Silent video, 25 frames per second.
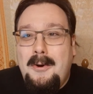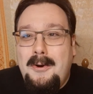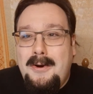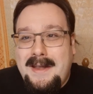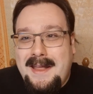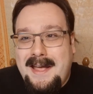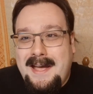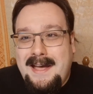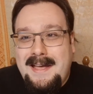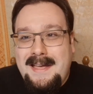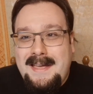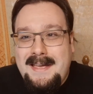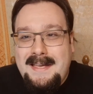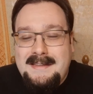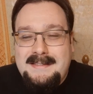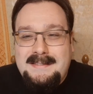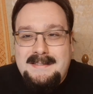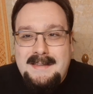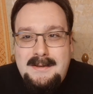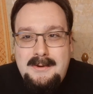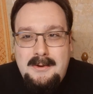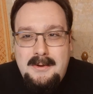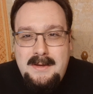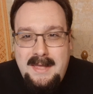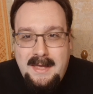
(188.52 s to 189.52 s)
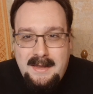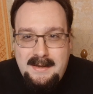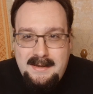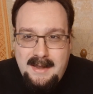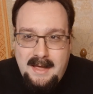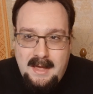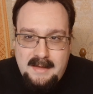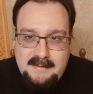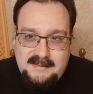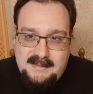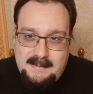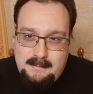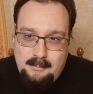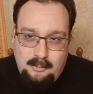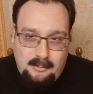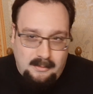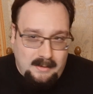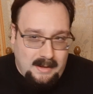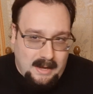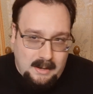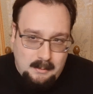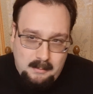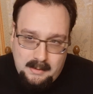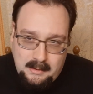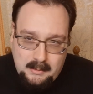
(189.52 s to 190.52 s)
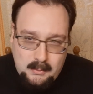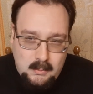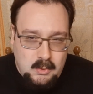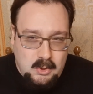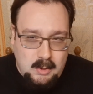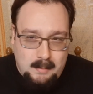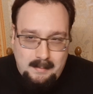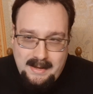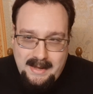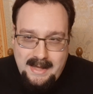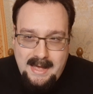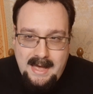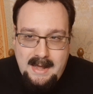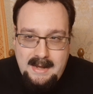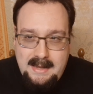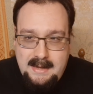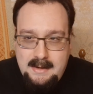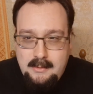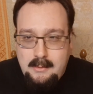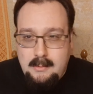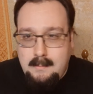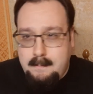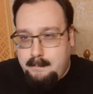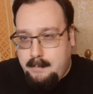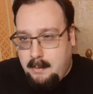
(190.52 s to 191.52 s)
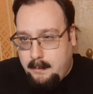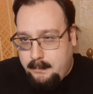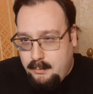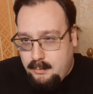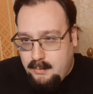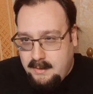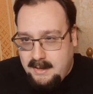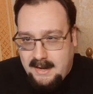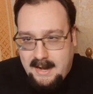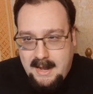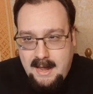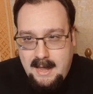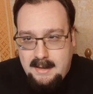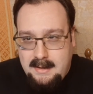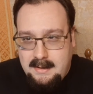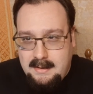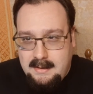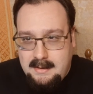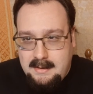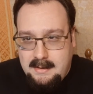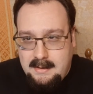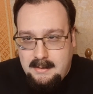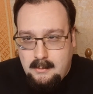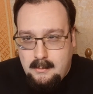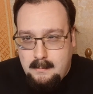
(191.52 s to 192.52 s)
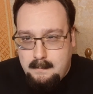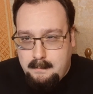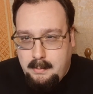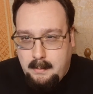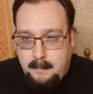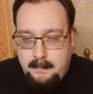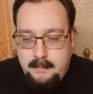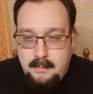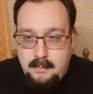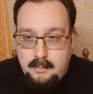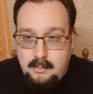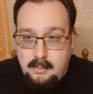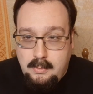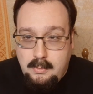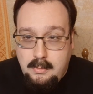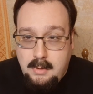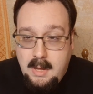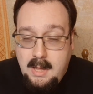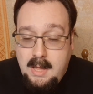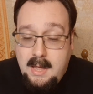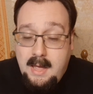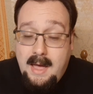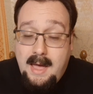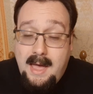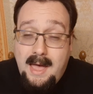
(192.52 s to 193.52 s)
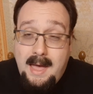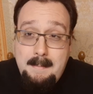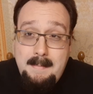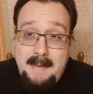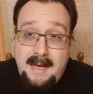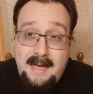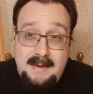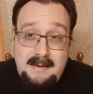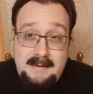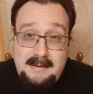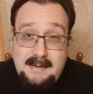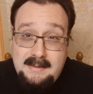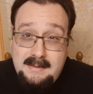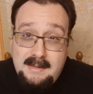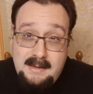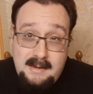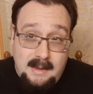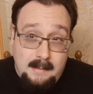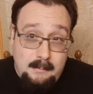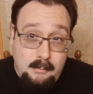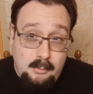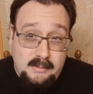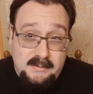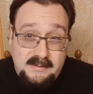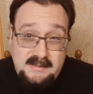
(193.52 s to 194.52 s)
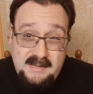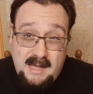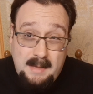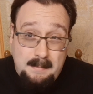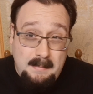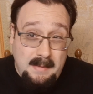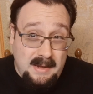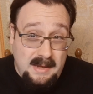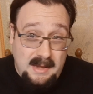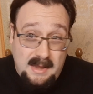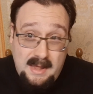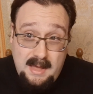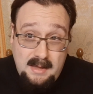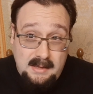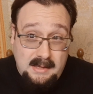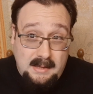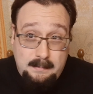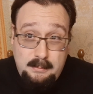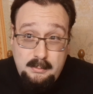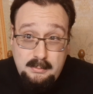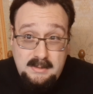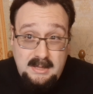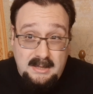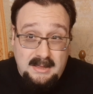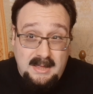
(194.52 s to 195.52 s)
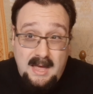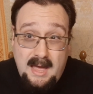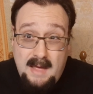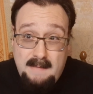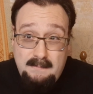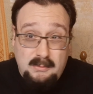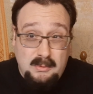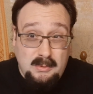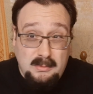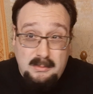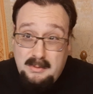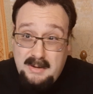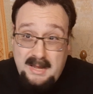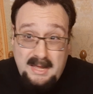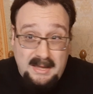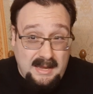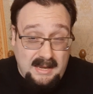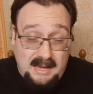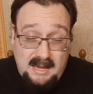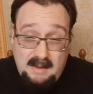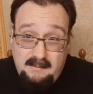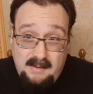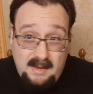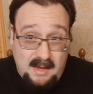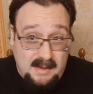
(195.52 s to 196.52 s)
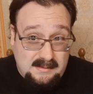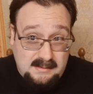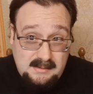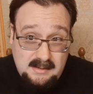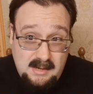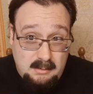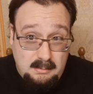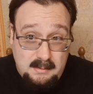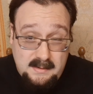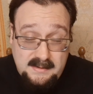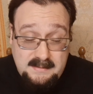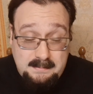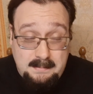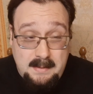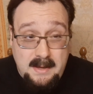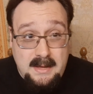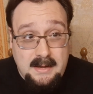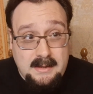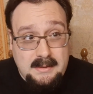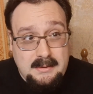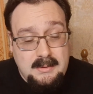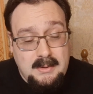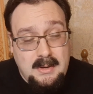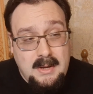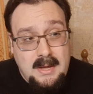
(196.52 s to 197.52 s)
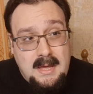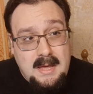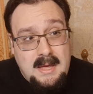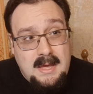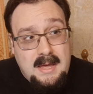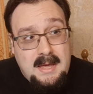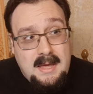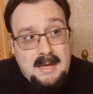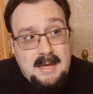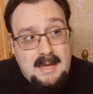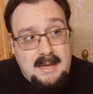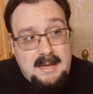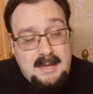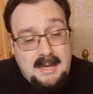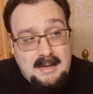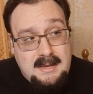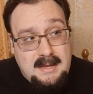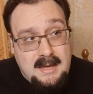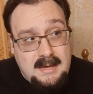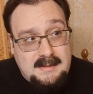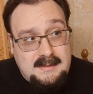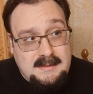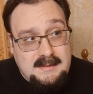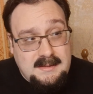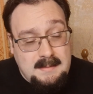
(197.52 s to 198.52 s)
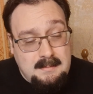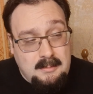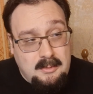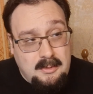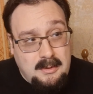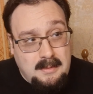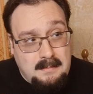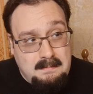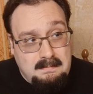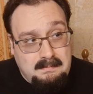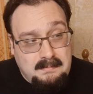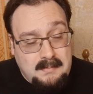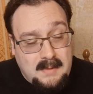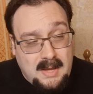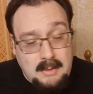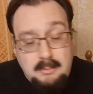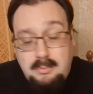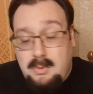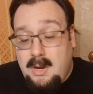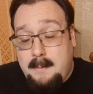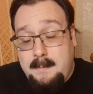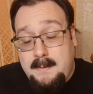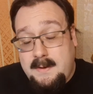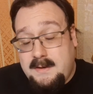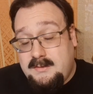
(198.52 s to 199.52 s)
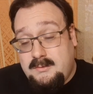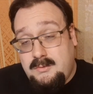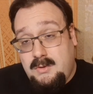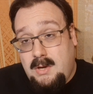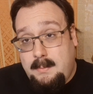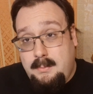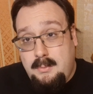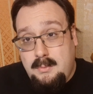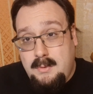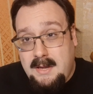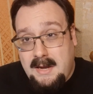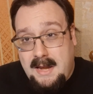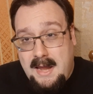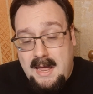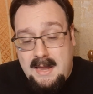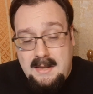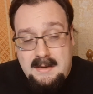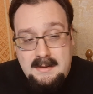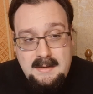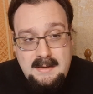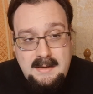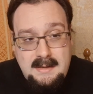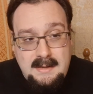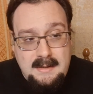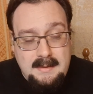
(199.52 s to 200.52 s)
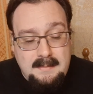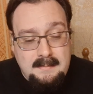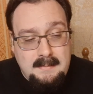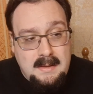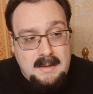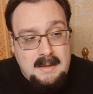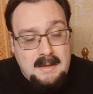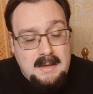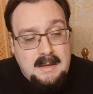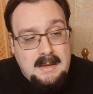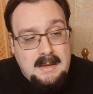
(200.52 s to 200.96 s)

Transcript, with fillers: Ora, se noi andassimo a qualcuno magari un po' più grande, un po' più amante della musica, ma neanche più di tanto, non è che deve essere un esperto, e chiedessimo ad una persona più grande